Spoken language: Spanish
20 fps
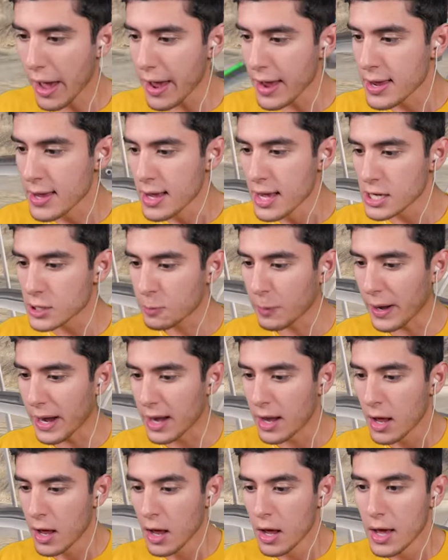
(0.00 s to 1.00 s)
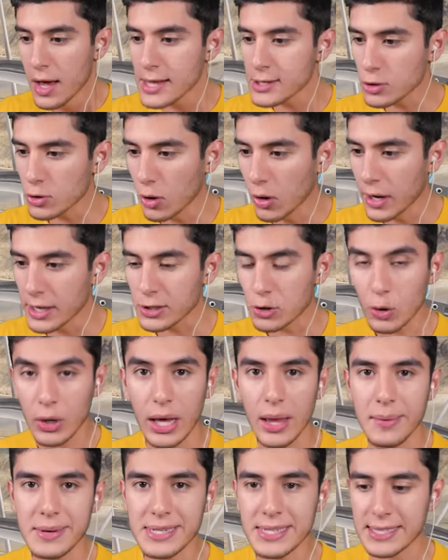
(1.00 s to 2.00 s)
¡Ey, esperen! Esto, esto
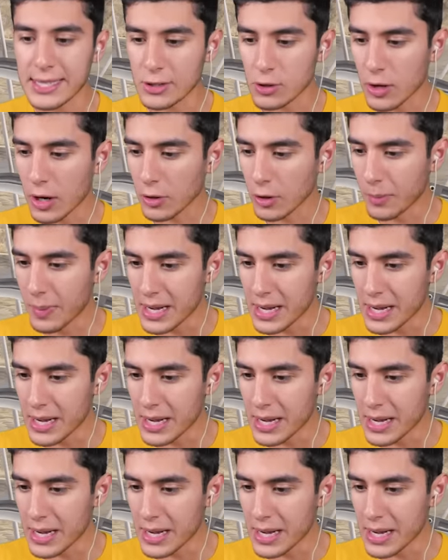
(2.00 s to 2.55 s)
cada vez está sonando